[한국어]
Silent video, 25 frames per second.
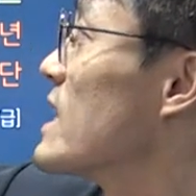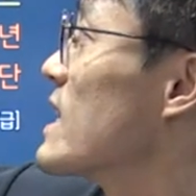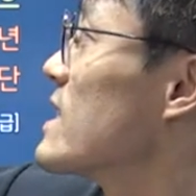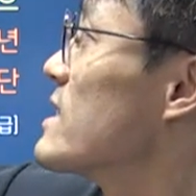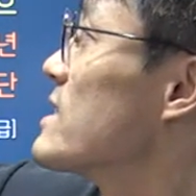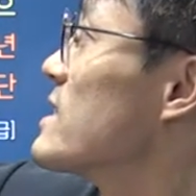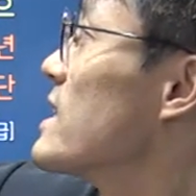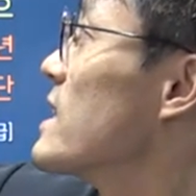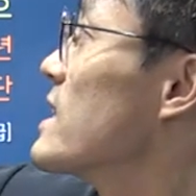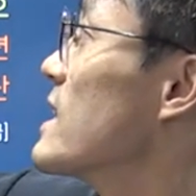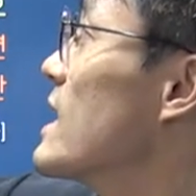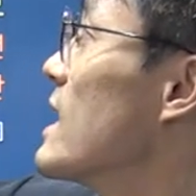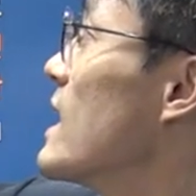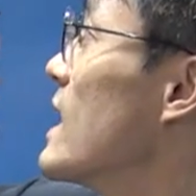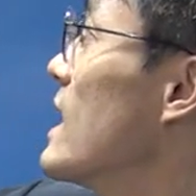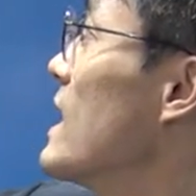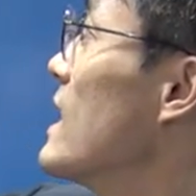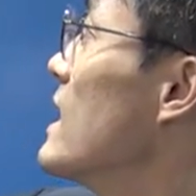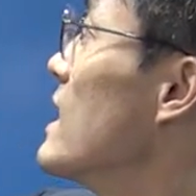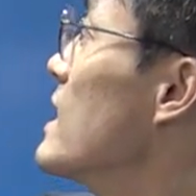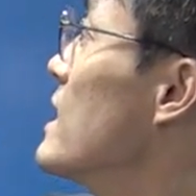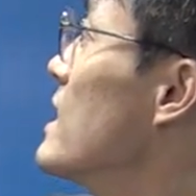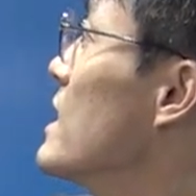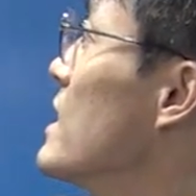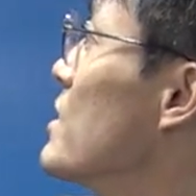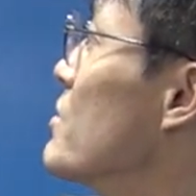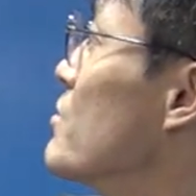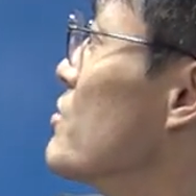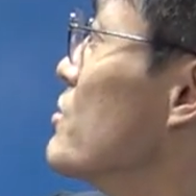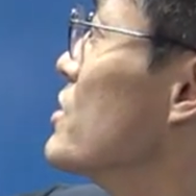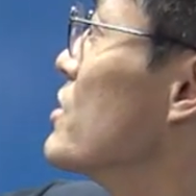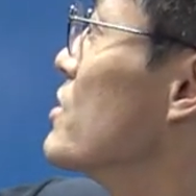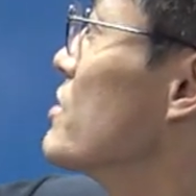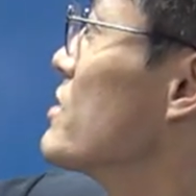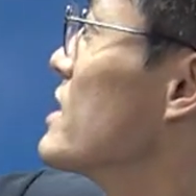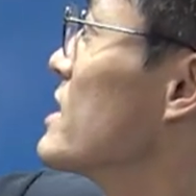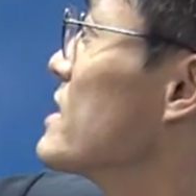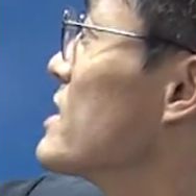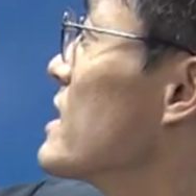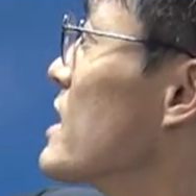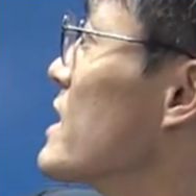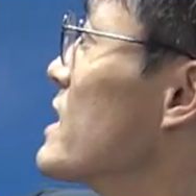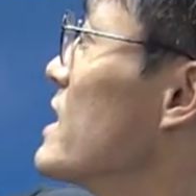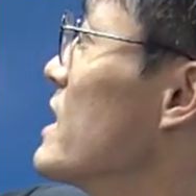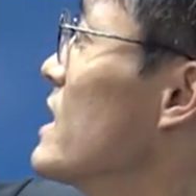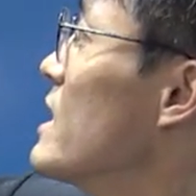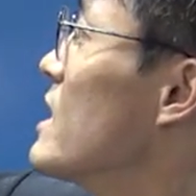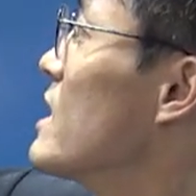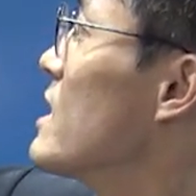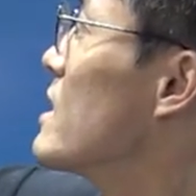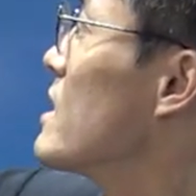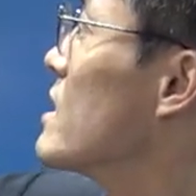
자체가 위헌 대상이냐?